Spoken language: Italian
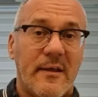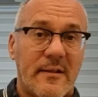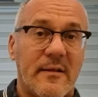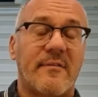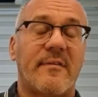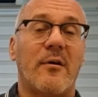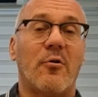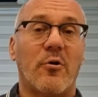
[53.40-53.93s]
Il
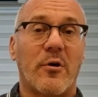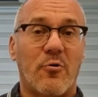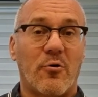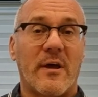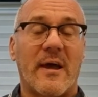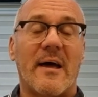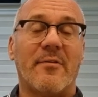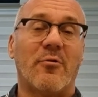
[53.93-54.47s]
testicolo è
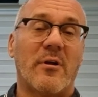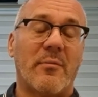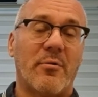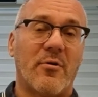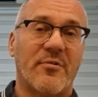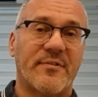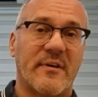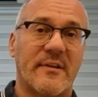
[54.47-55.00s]
collegato alla
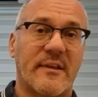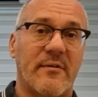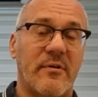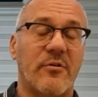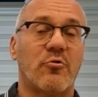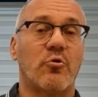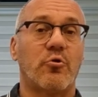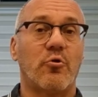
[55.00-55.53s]
prostata
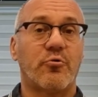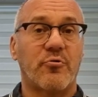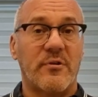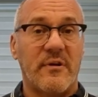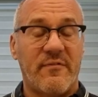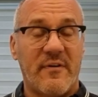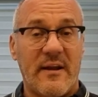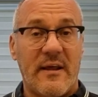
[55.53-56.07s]
attraverso il dotto
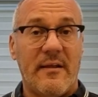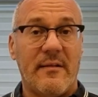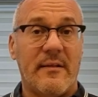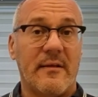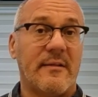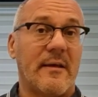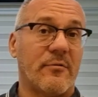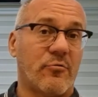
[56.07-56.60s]

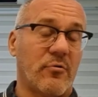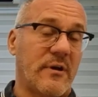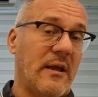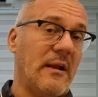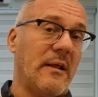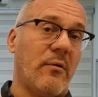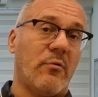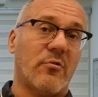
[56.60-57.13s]
deferente, tanto che
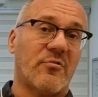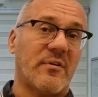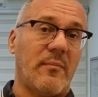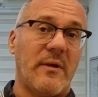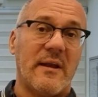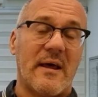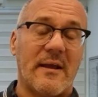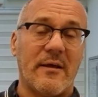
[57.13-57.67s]
il liquido
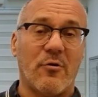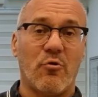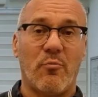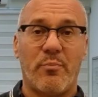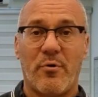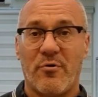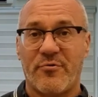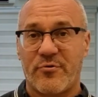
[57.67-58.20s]
seminale è
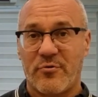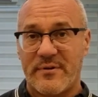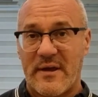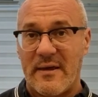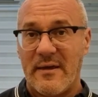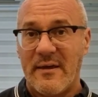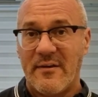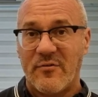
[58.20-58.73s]
composto
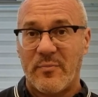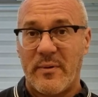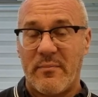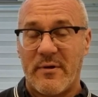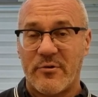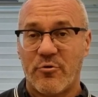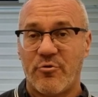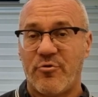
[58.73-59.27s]
da
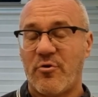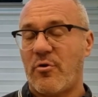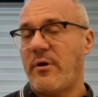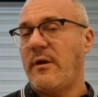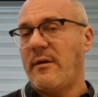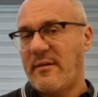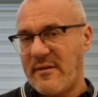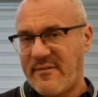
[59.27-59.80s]

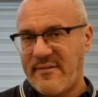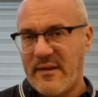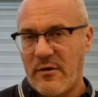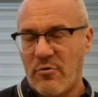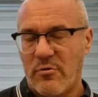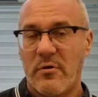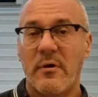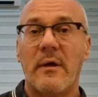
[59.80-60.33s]
spermatozoi,
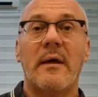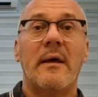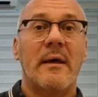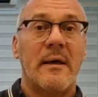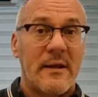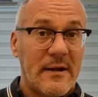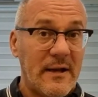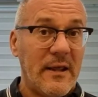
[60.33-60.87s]
testicolo,
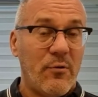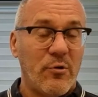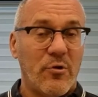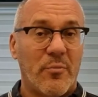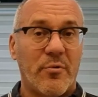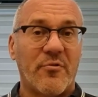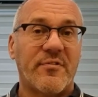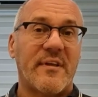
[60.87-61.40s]

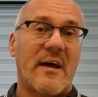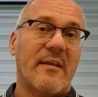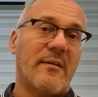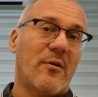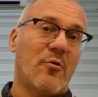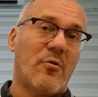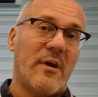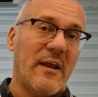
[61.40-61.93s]
liquido
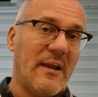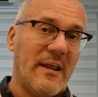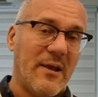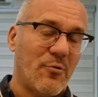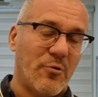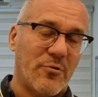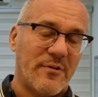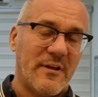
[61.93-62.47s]
prostatico e
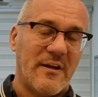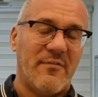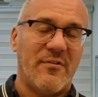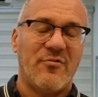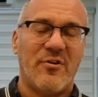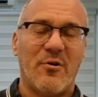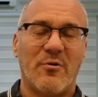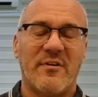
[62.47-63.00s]
liquido delle
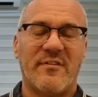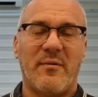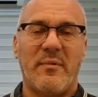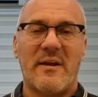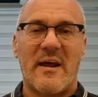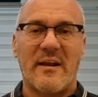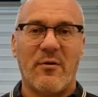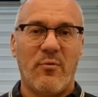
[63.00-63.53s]
vescicole
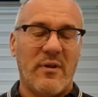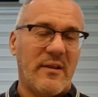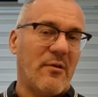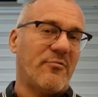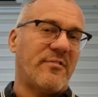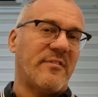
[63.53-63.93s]
seminali, quindi è